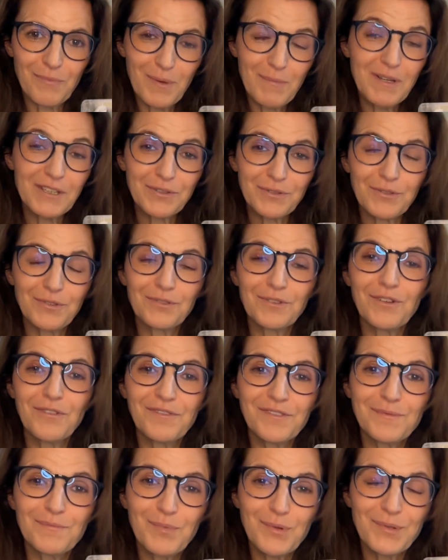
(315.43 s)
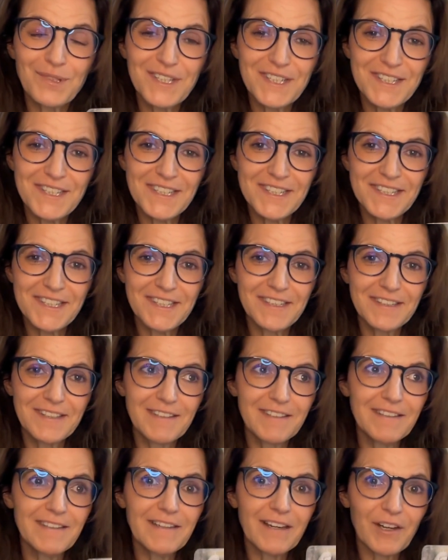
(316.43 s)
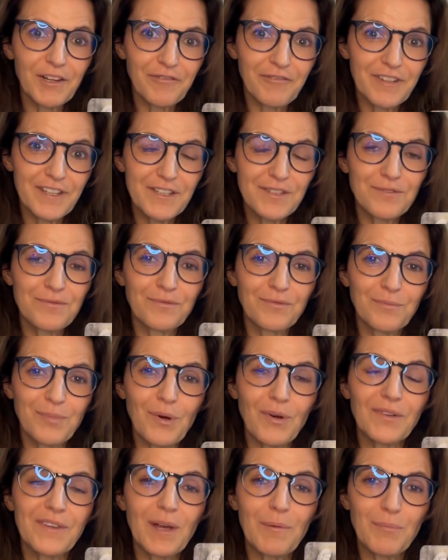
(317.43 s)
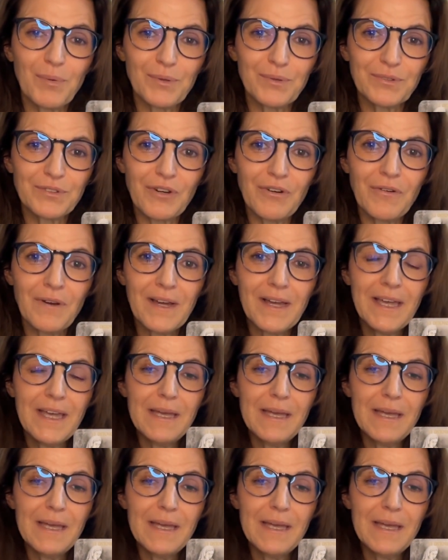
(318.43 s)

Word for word: Mais mettre en œuvre peut nécessiter réflexion, prendre un peu de temps.